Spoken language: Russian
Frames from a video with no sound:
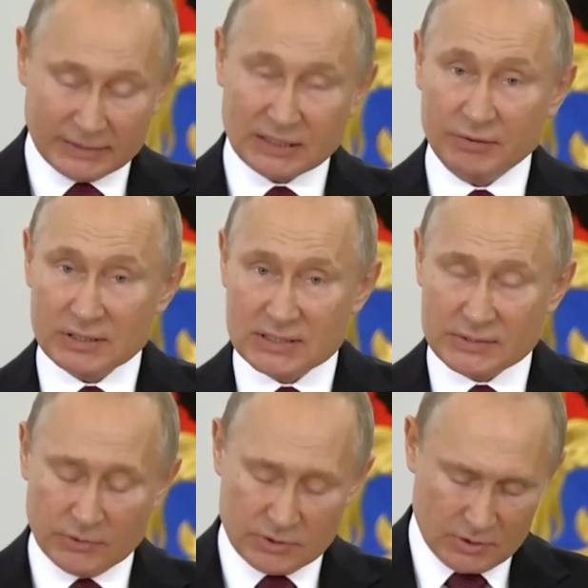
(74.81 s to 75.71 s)

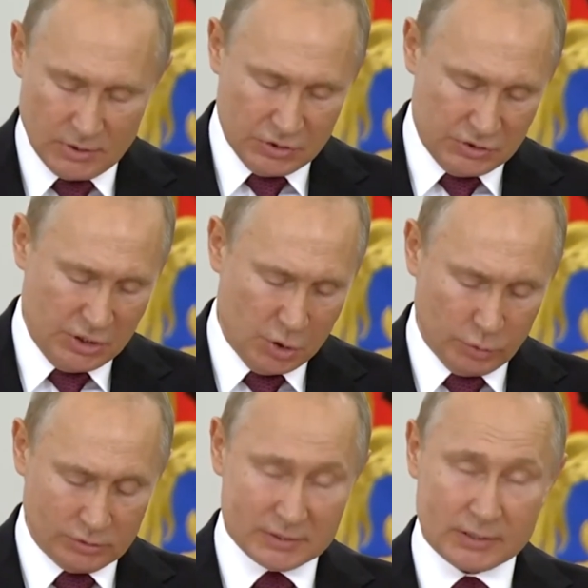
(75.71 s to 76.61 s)
ответственности за
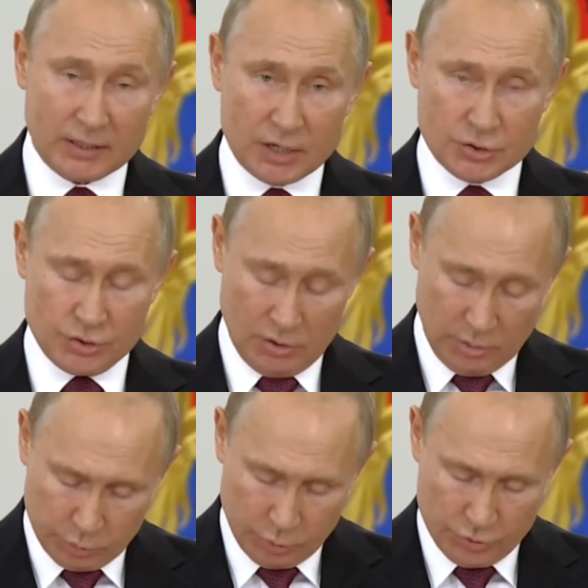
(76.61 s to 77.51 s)
ее настоящее
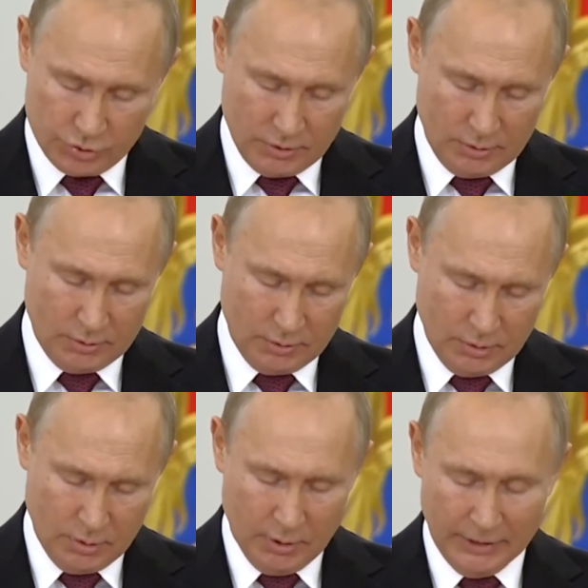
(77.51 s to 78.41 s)
и будущее,
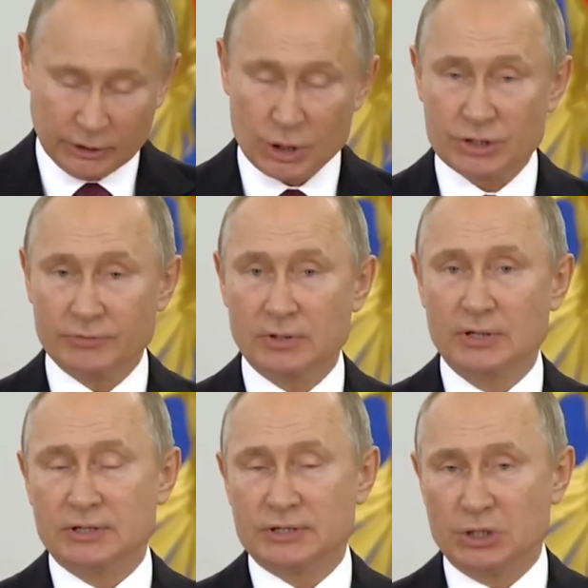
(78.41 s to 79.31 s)
от нашего
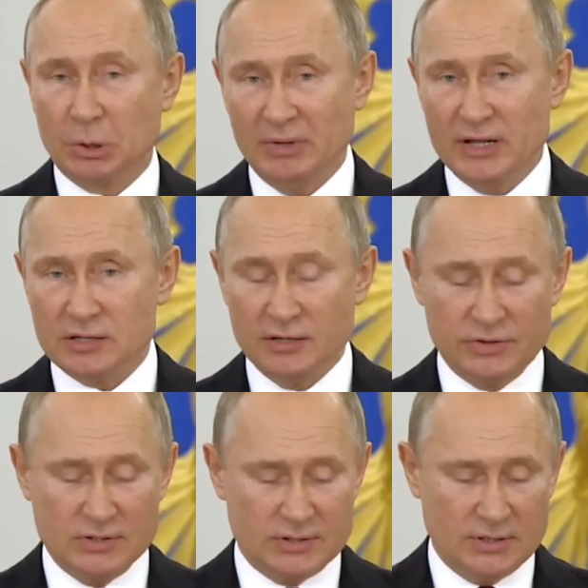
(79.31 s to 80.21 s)
стремления
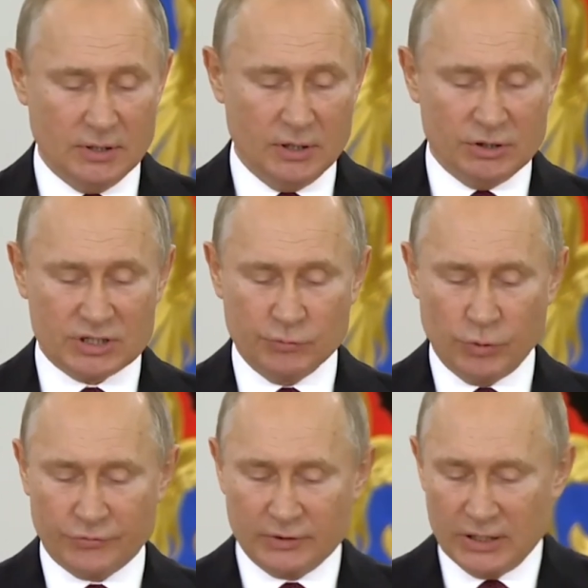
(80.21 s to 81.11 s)
внести
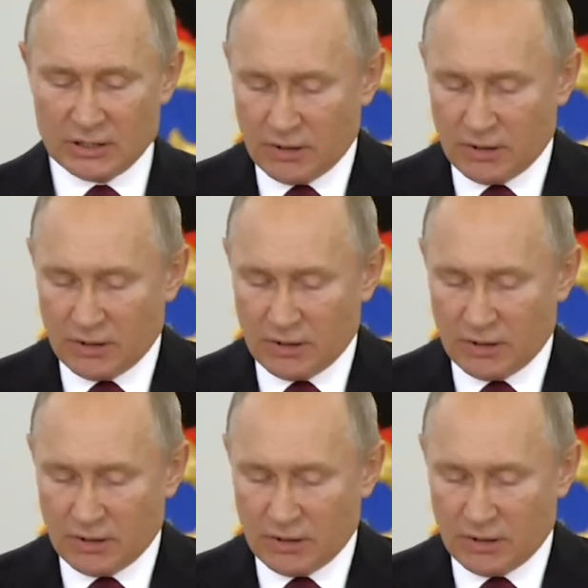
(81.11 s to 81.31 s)
свой вклад